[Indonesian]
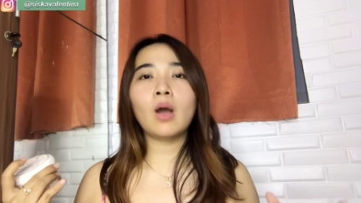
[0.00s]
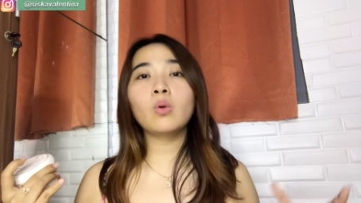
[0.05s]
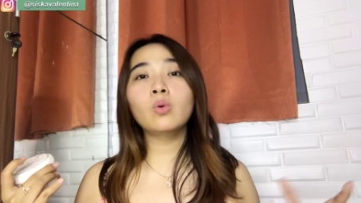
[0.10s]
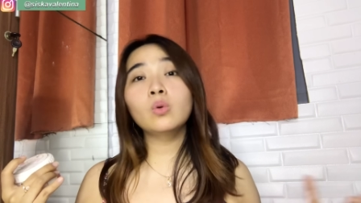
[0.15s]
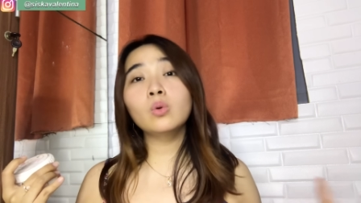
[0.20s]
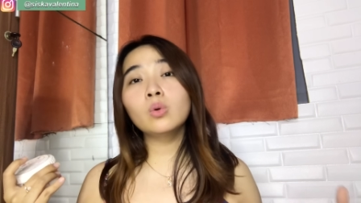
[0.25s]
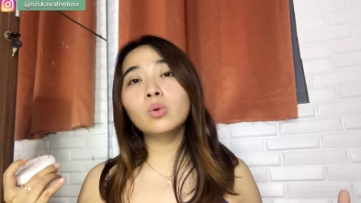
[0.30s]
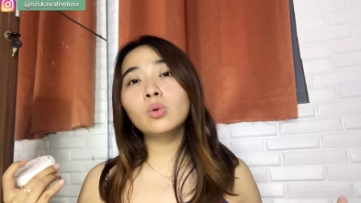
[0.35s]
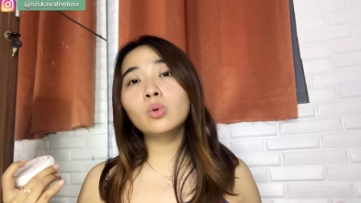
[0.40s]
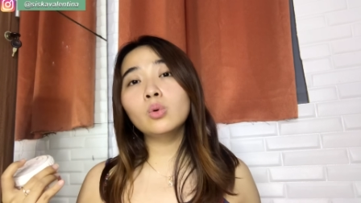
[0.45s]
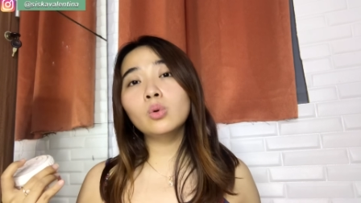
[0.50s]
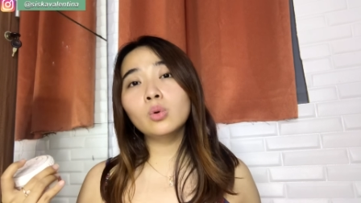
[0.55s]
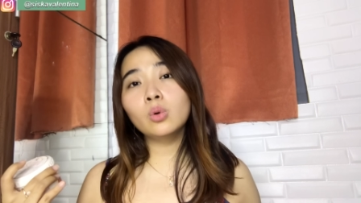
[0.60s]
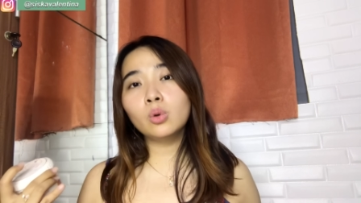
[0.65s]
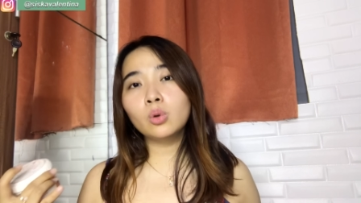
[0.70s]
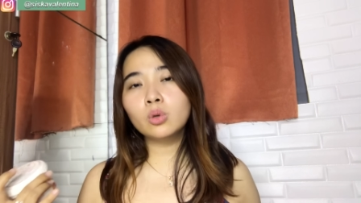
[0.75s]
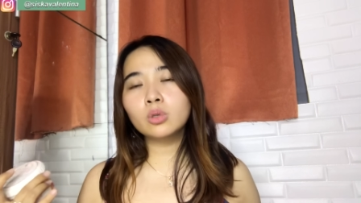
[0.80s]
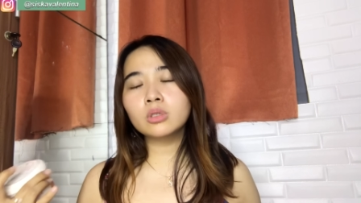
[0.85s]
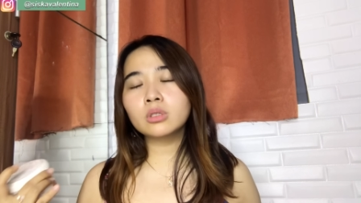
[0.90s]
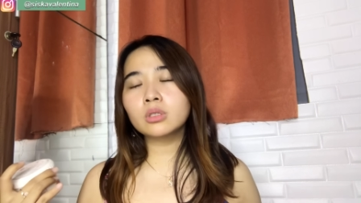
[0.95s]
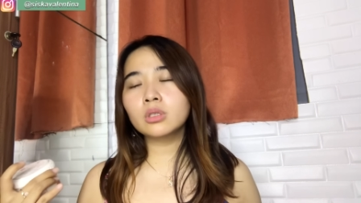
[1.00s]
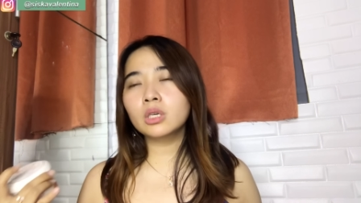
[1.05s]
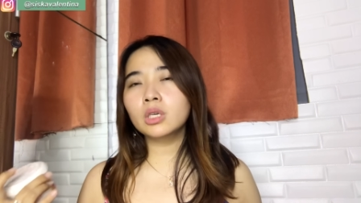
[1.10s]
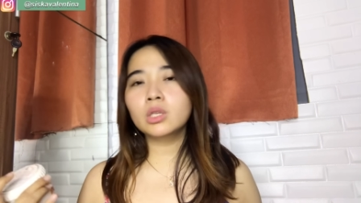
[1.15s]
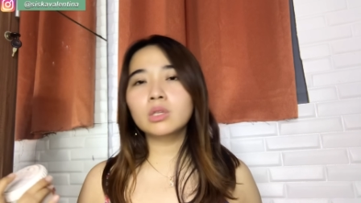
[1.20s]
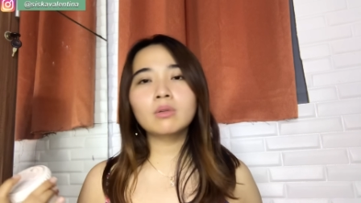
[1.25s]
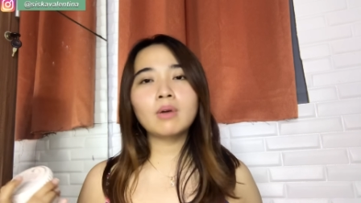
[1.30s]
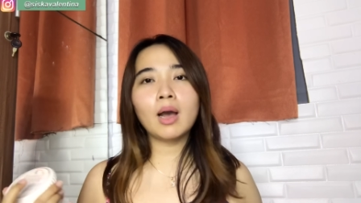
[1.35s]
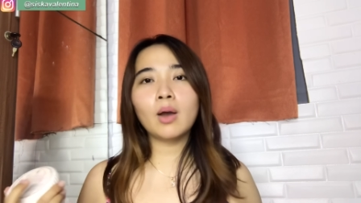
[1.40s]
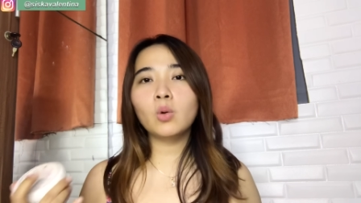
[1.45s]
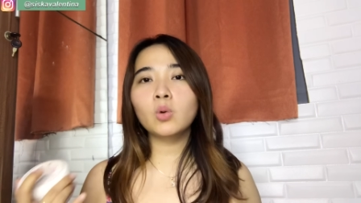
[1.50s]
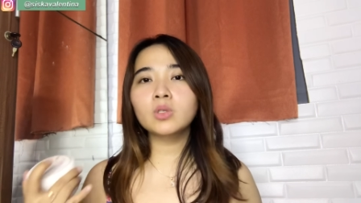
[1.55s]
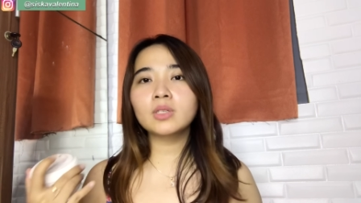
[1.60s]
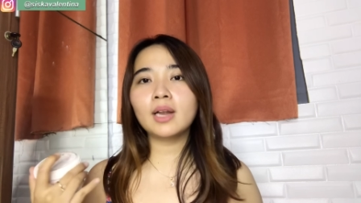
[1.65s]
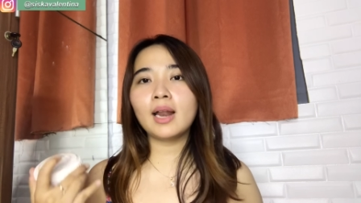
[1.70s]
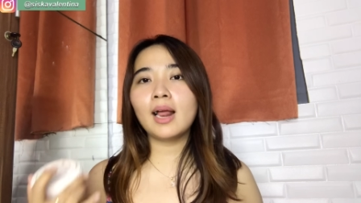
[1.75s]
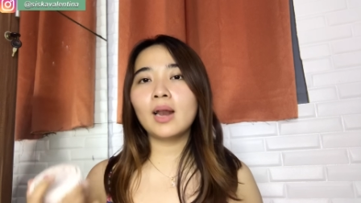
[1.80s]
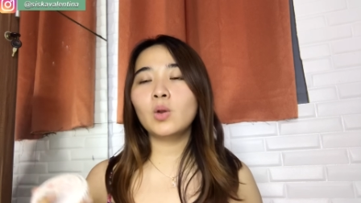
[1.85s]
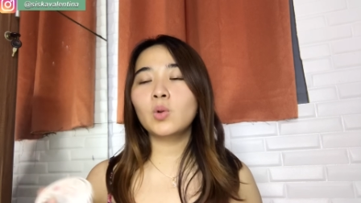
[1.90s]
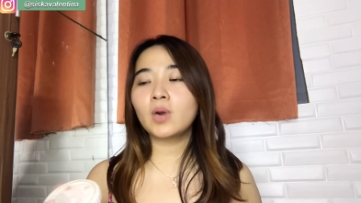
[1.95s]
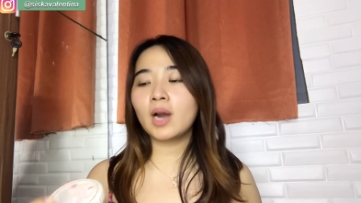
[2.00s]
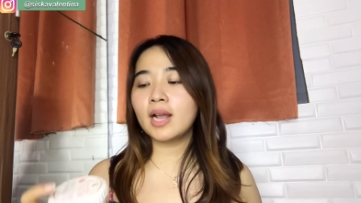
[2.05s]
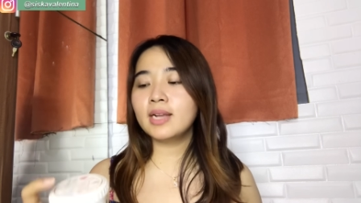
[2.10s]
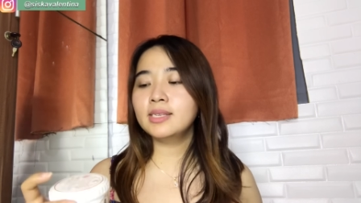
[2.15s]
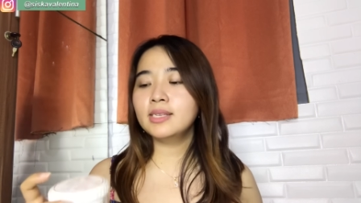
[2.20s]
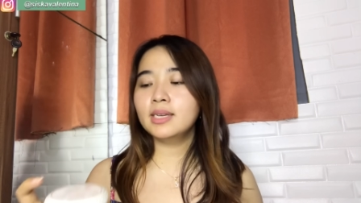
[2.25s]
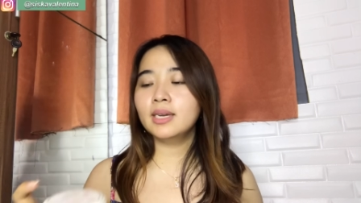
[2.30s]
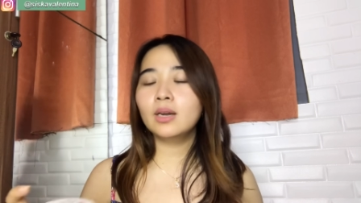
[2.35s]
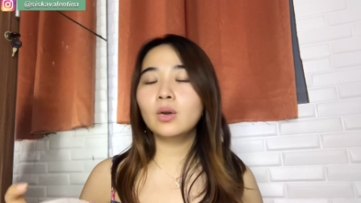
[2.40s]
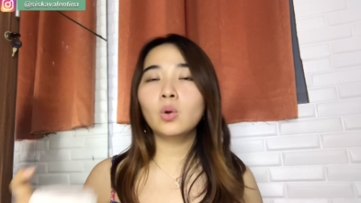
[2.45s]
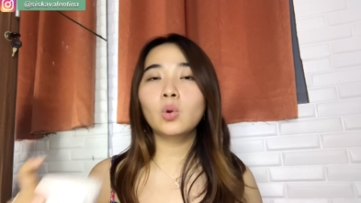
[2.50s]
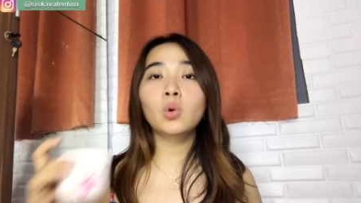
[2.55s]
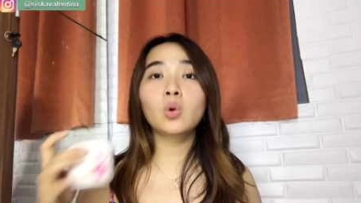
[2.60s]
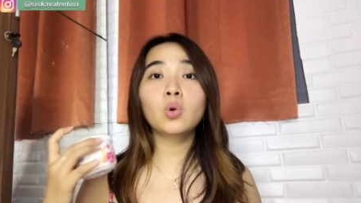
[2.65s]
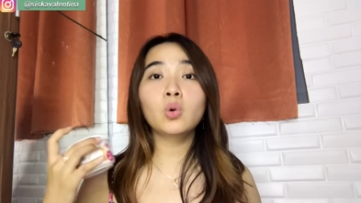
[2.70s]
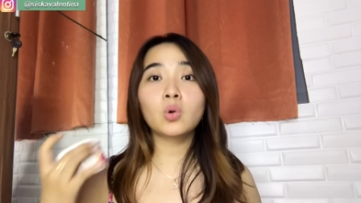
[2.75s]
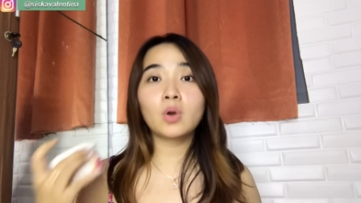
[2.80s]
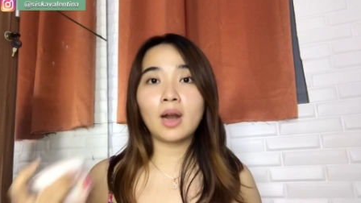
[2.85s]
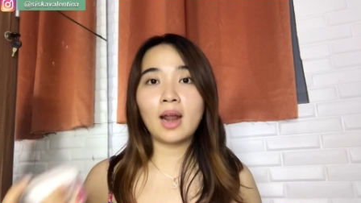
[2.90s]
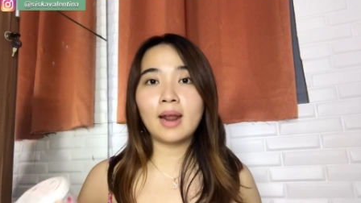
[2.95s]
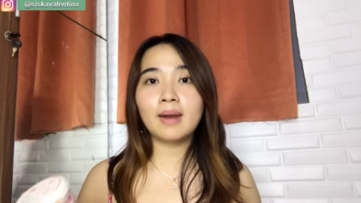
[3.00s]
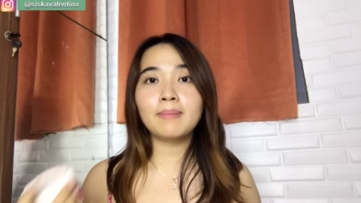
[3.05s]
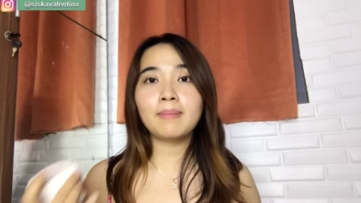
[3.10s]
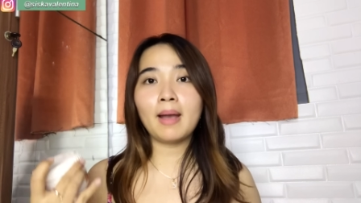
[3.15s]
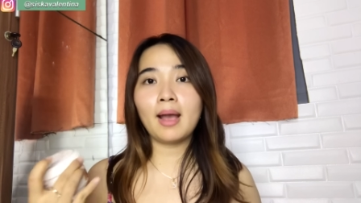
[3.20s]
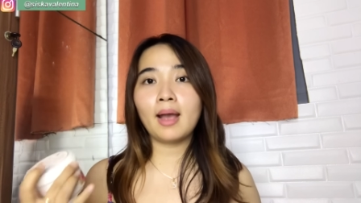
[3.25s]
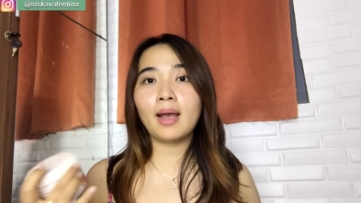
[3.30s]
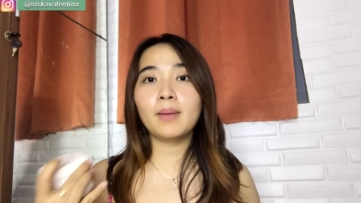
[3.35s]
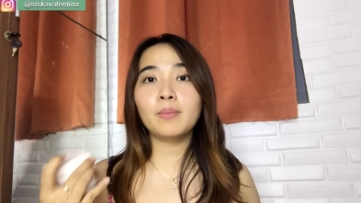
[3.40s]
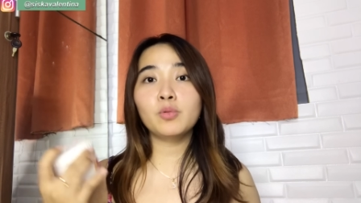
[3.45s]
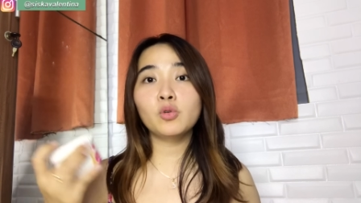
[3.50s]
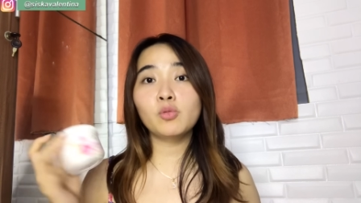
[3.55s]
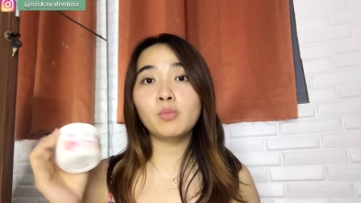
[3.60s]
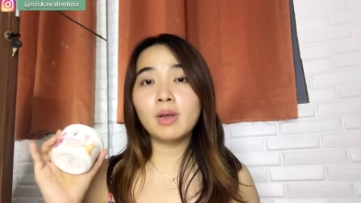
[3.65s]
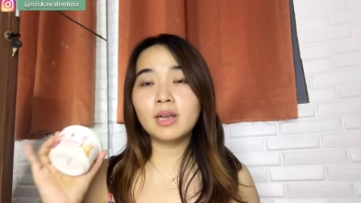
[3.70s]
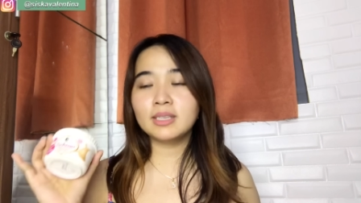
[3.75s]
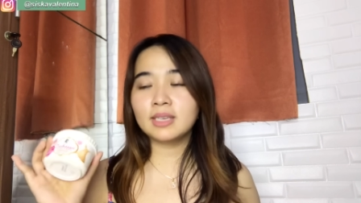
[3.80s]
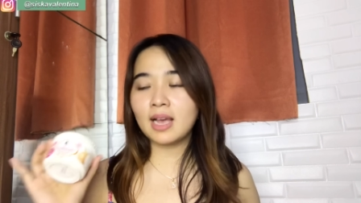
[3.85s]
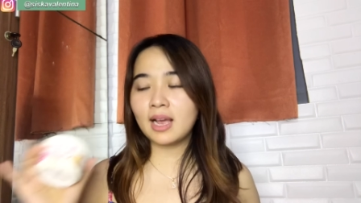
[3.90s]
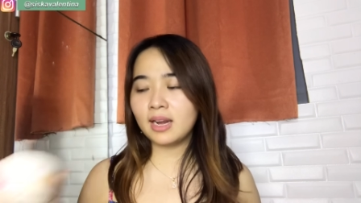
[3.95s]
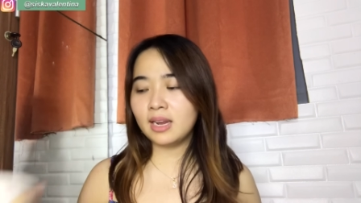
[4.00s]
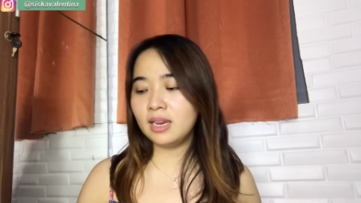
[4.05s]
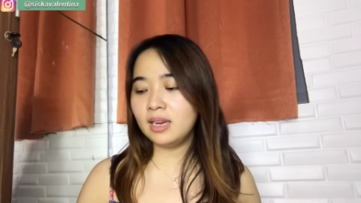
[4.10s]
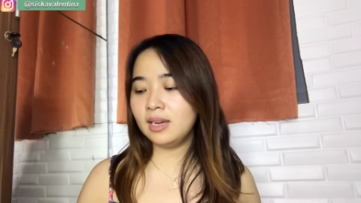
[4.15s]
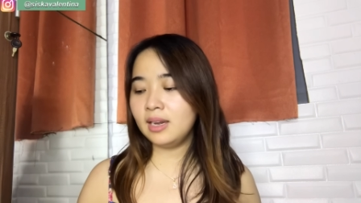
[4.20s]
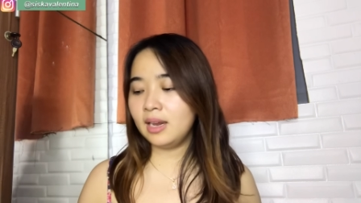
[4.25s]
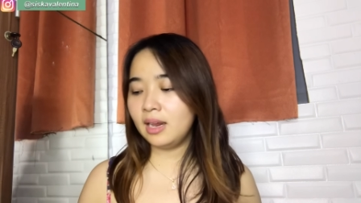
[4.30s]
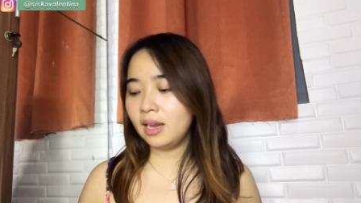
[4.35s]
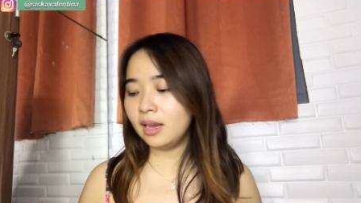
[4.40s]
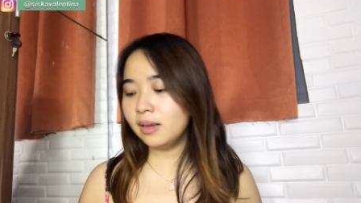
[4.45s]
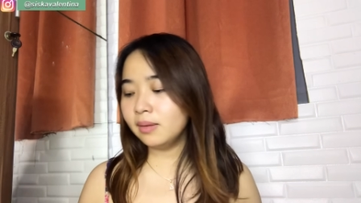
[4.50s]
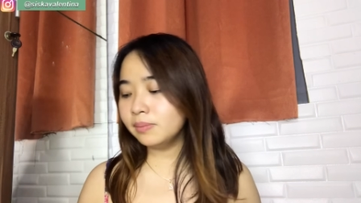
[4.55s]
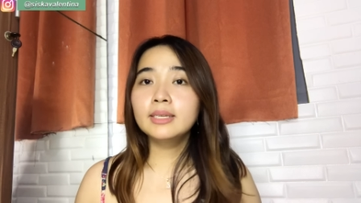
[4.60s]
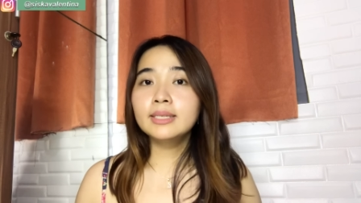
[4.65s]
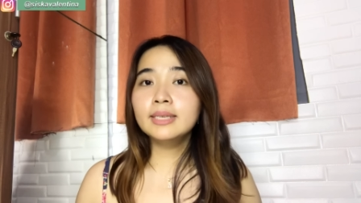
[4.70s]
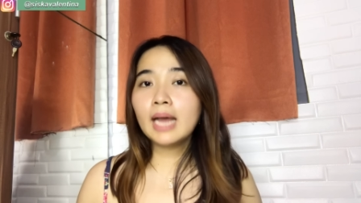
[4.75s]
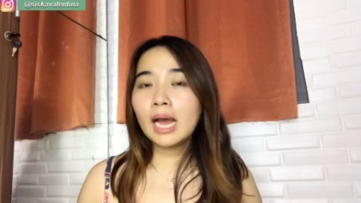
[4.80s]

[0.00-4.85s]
aku lulus itu aku selalu rajin luluran pakai purbasari ini